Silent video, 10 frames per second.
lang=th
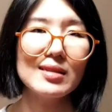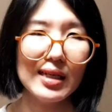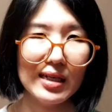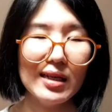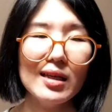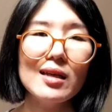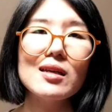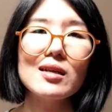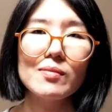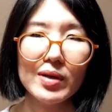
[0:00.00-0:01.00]
สิ่งนี้
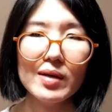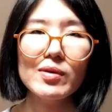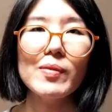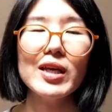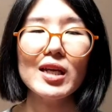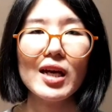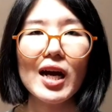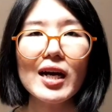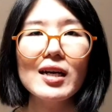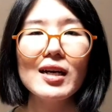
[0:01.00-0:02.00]
เพิ่มขึ้นไปอีกนะคะ